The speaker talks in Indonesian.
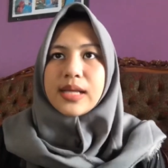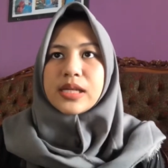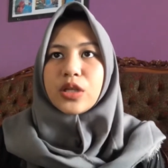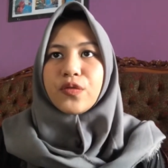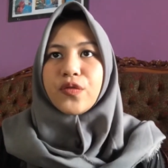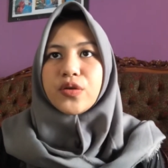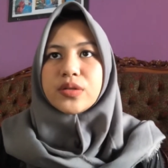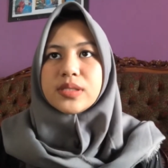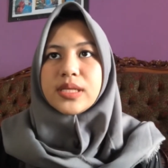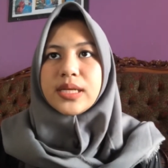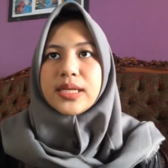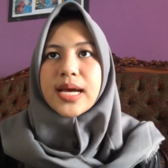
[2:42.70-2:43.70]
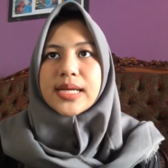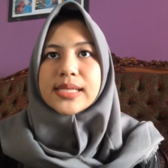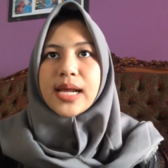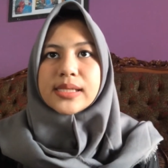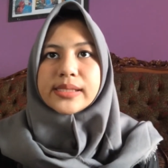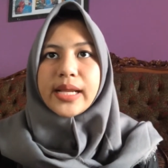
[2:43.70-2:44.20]
satu fungsi
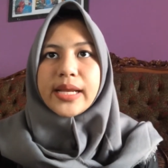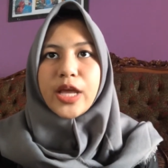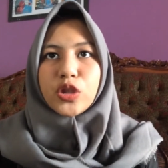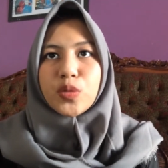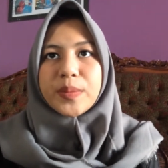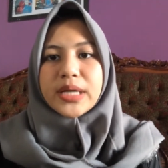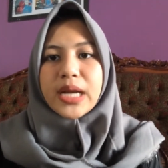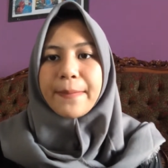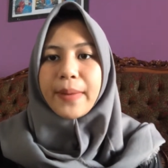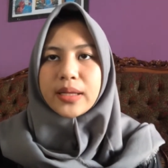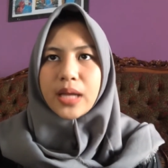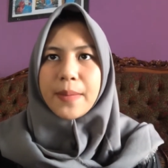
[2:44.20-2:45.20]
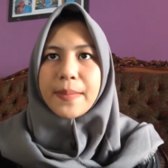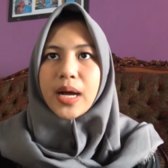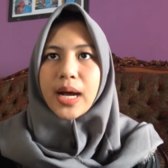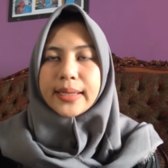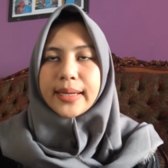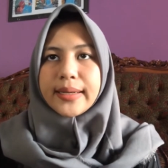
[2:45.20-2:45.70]
dasar sel yaitu mendapatkan
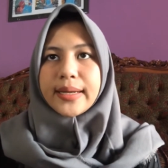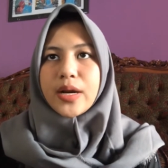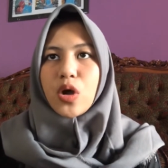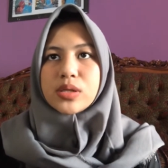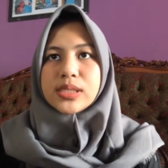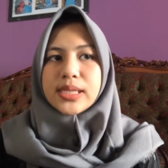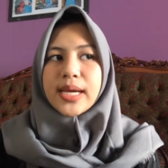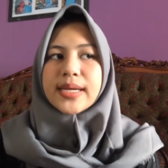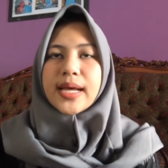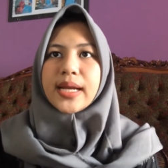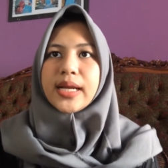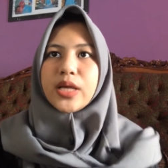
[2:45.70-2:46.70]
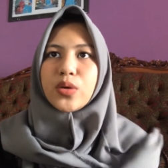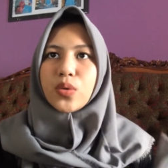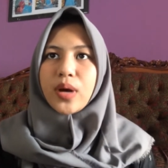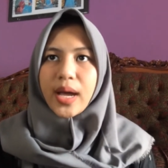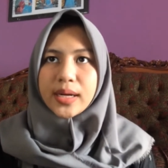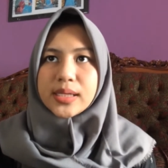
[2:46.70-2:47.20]
makanan dan oksigen dari
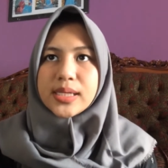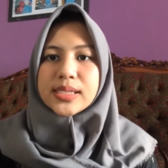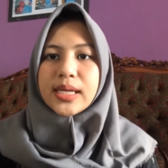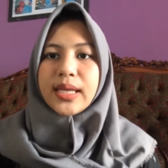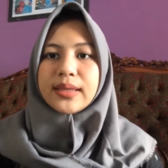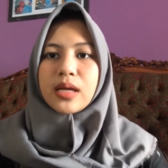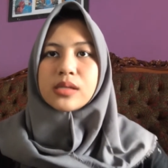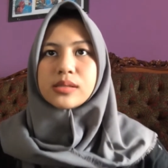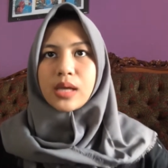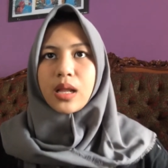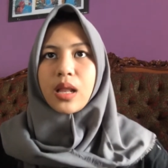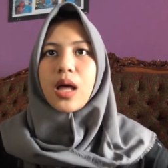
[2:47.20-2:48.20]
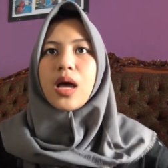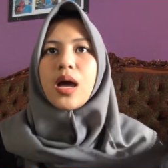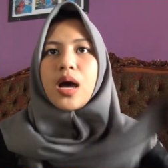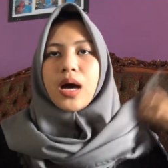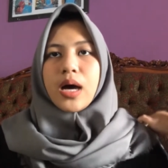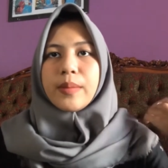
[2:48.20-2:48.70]
lingkungan di sekitar sel,
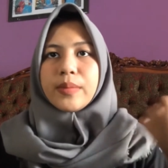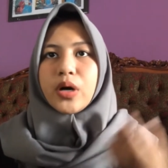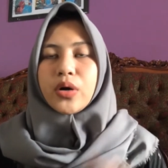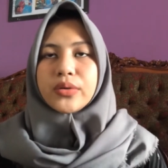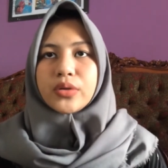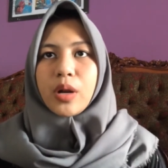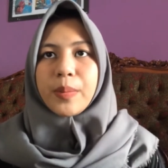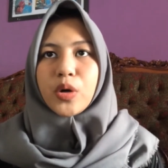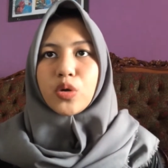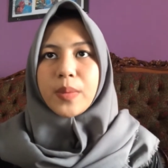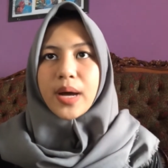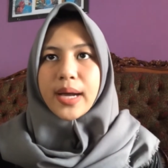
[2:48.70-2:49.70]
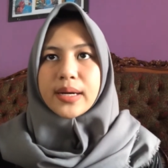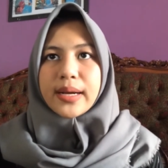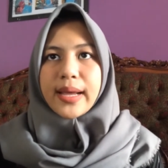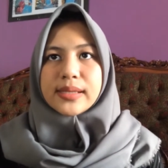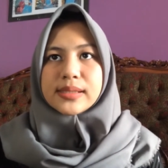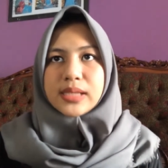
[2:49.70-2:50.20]
e, mengontrol perubahan
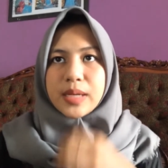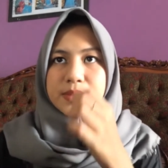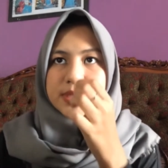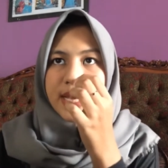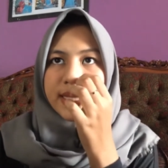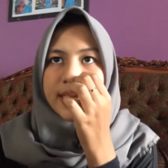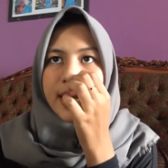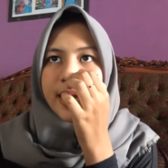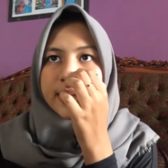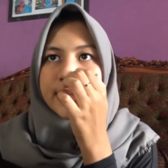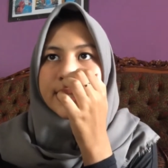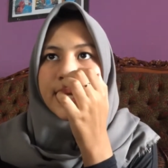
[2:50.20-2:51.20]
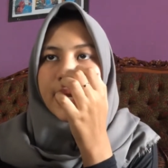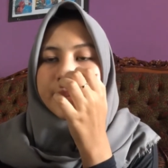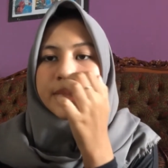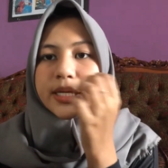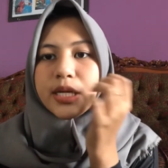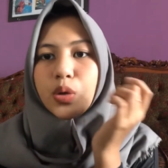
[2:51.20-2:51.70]
ekstrim zat yang ada di dalam
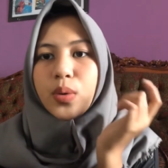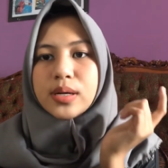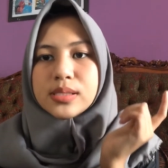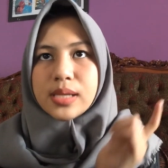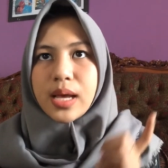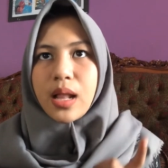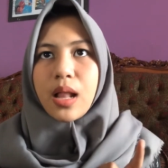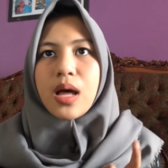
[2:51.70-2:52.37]
dan di luar sel,